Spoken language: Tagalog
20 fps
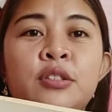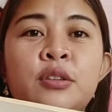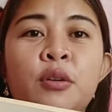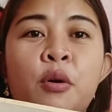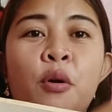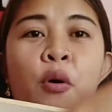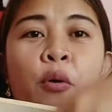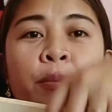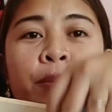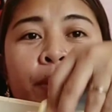
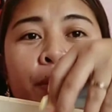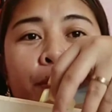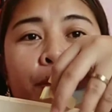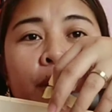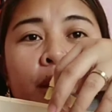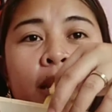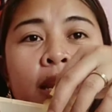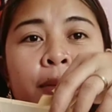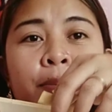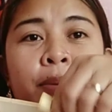So,
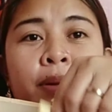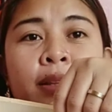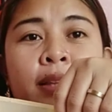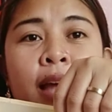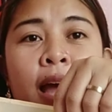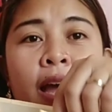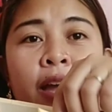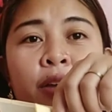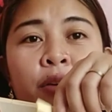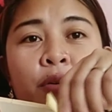pipili pa
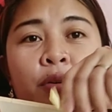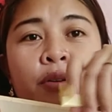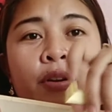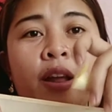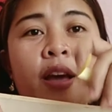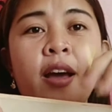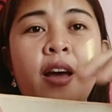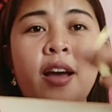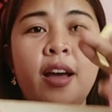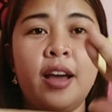tayo
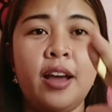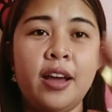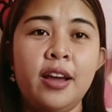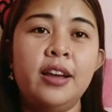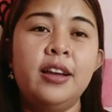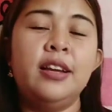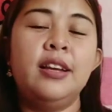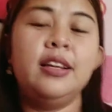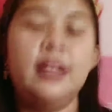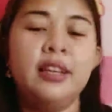
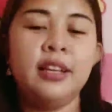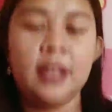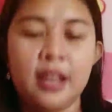ng...